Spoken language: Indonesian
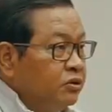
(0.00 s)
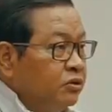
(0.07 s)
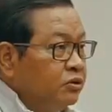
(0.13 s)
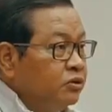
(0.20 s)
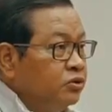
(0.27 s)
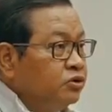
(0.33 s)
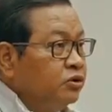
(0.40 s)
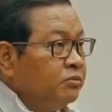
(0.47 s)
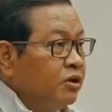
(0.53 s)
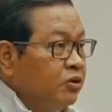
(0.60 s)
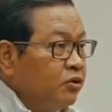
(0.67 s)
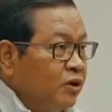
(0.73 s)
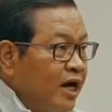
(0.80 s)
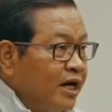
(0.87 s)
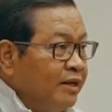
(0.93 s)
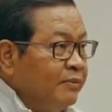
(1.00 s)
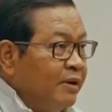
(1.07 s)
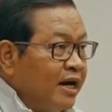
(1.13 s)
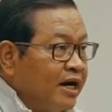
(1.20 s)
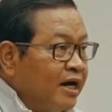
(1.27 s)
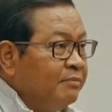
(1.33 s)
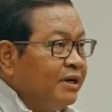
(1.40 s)
Untuk mengurangi
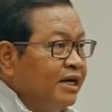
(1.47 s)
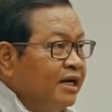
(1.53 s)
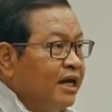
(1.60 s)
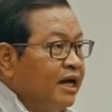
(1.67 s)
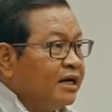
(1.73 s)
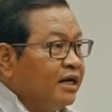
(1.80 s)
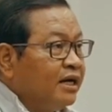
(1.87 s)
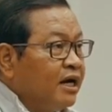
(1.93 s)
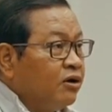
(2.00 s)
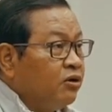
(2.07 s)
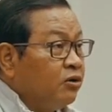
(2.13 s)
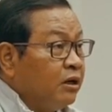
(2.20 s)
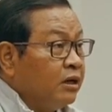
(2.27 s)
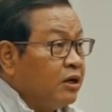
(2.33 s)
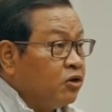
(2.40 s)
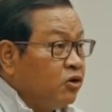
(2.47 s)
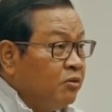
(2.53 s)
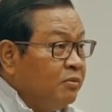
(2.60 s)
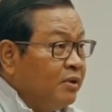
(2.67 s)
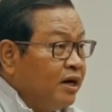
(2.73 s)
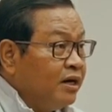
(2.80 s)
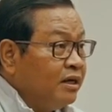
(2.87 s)
bahkan menghilangkan
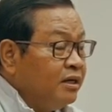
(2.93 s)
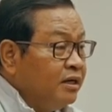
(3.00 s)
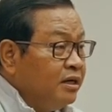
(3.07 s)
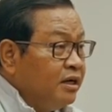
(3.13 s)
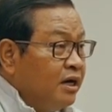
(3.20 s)
narkoba,